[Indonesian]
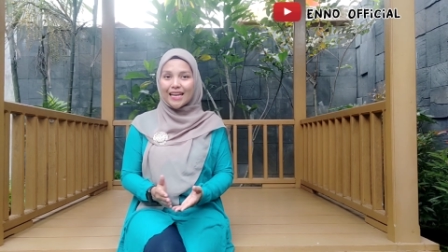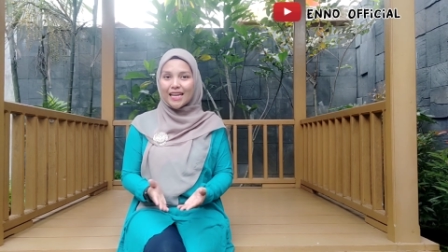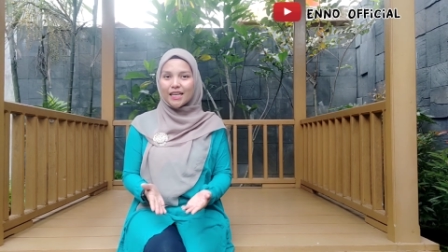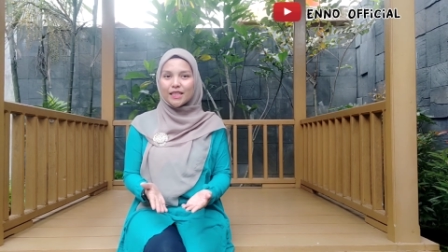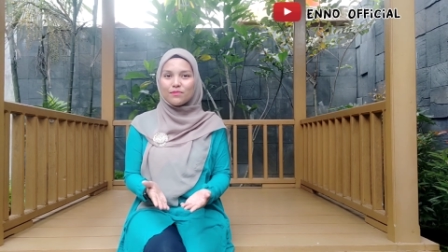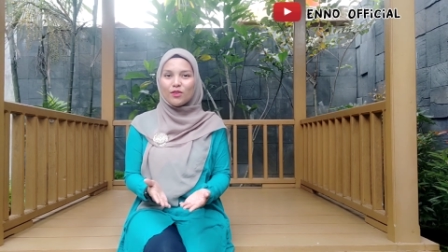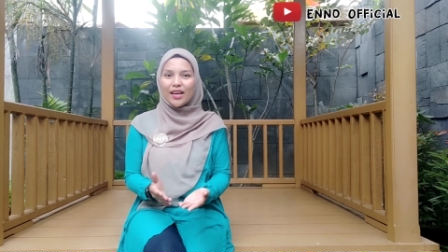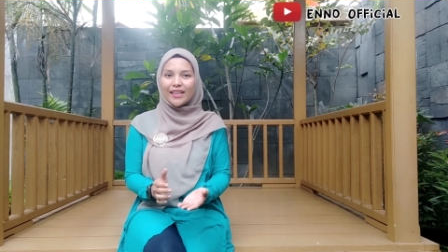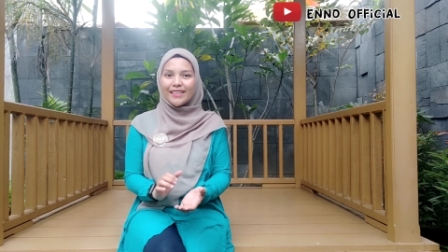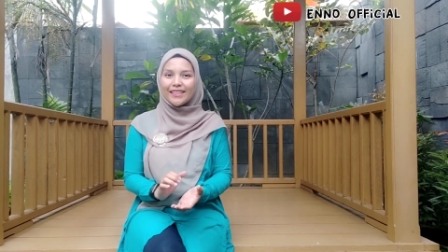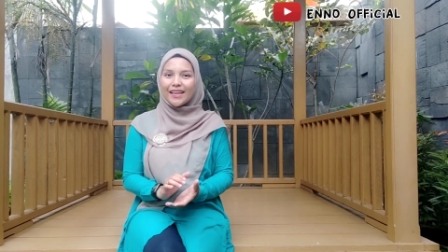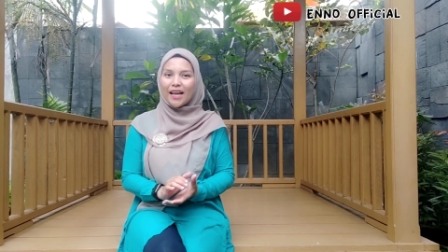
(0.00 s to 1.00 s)
Nah, ketemu
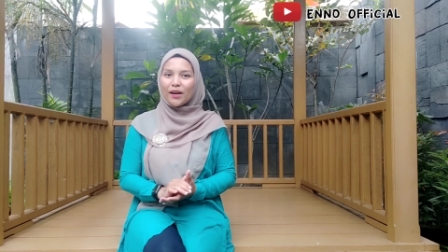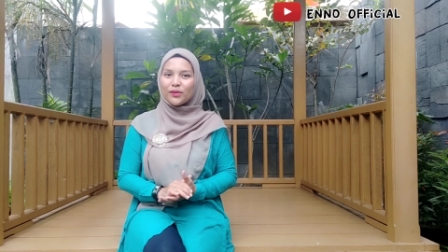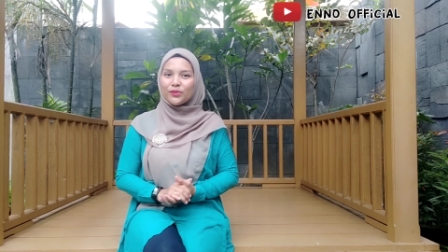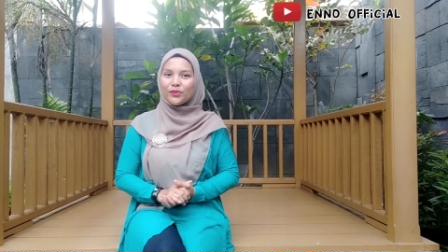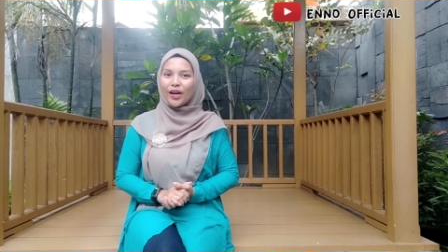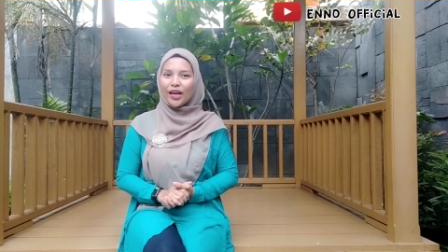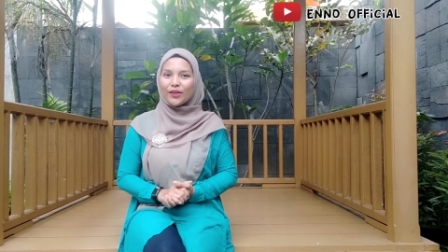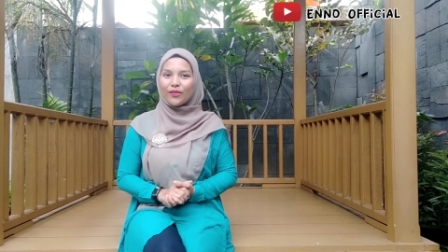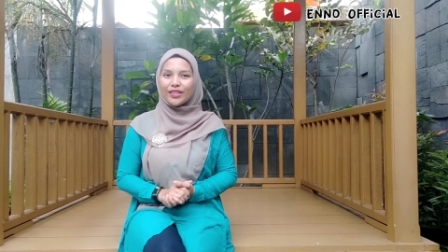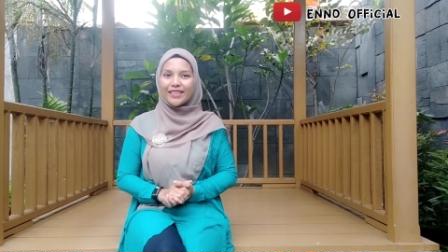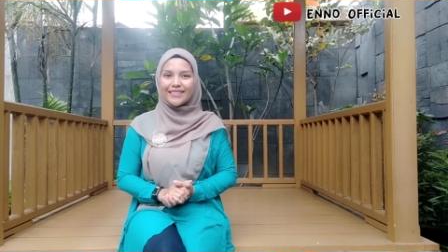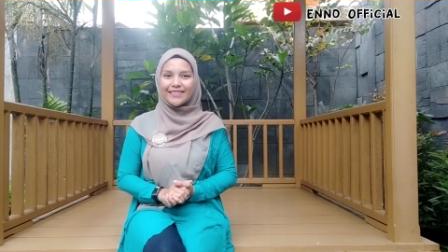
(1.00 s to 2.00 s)
lagi dengan aku
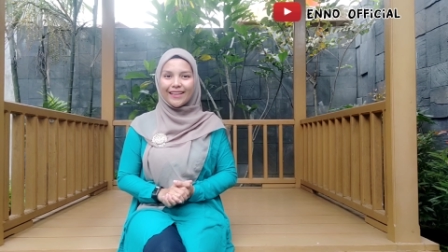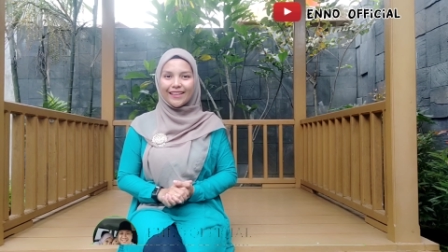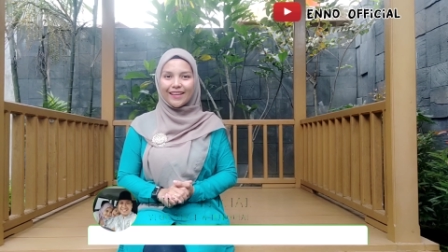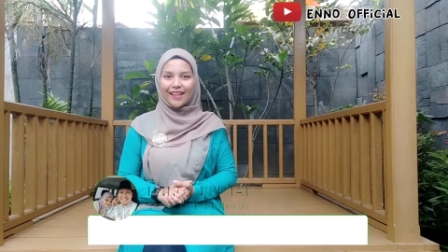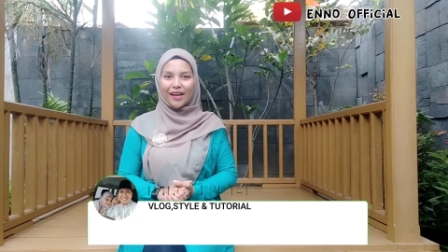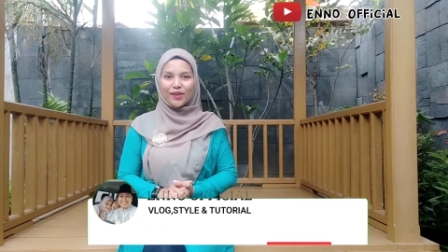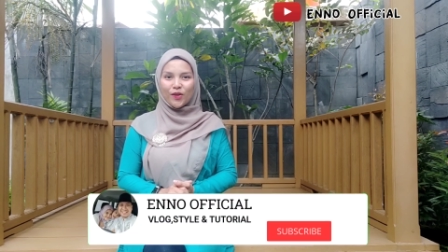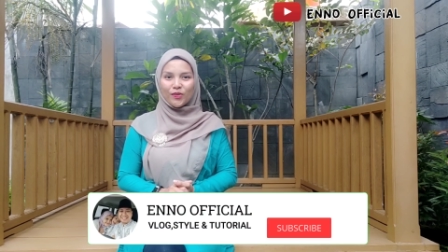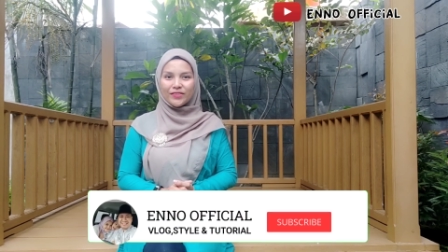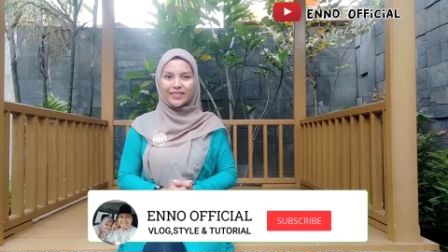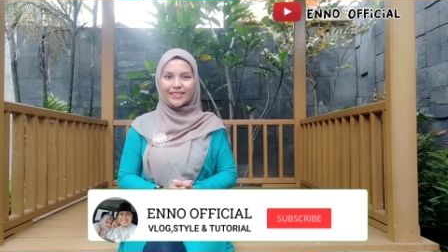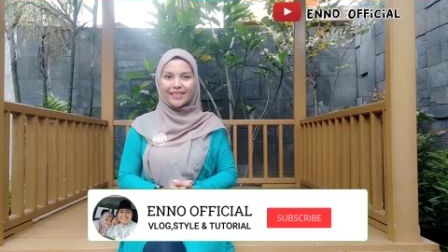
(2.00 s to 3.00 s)
Eno di channel
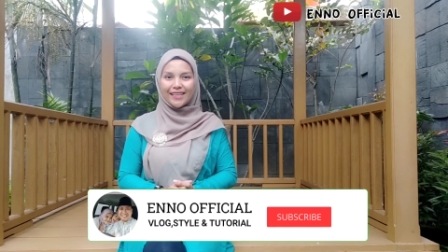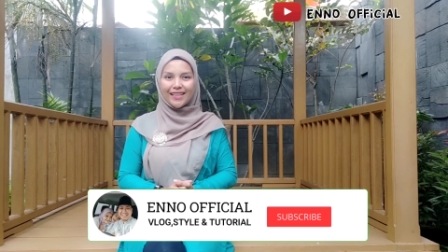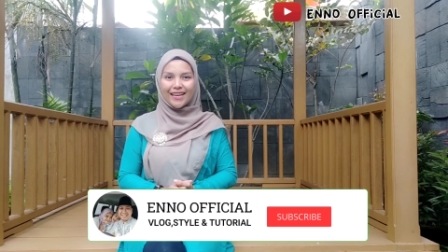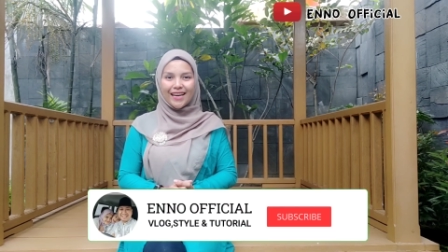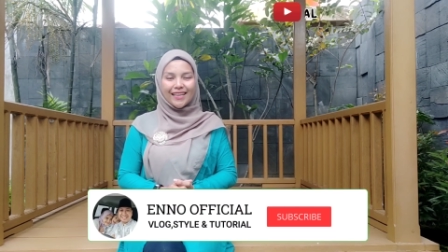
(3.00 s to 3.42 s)
Eno Official